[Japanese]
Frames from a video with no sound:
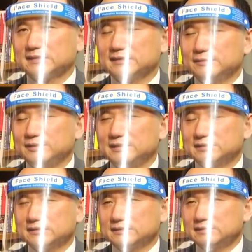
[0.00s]
で唯一
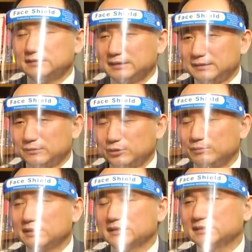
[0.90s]
全土に
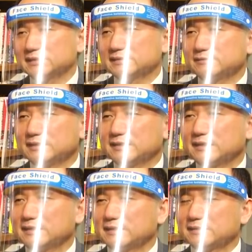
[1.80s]
蔓延させる結
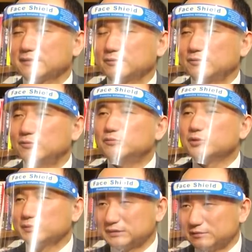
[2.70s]
果になったと
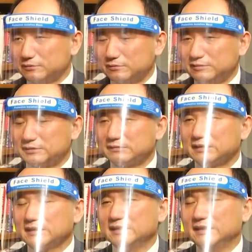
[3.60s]
思います。このウイルス
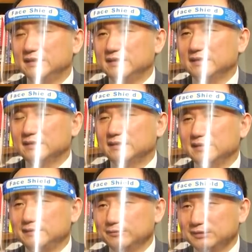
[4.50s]
は
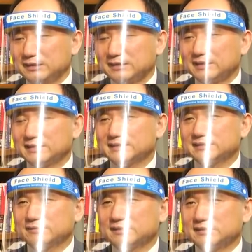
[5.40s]
大都市で流行りや
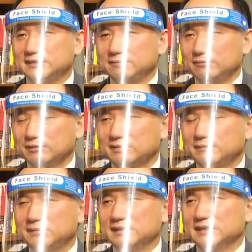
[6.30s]
すくて地方では
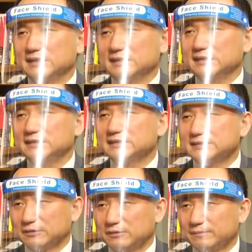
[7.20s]
あんまり流行らないんで
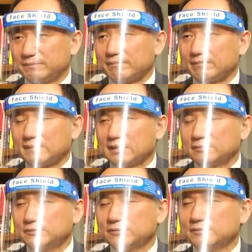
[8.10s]
すよ。うん、
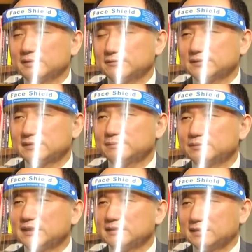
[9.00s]
東京や大阪、
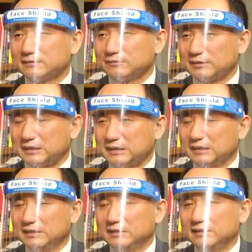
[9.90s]
武漢であるとか、
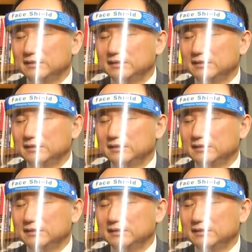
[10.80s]
うん、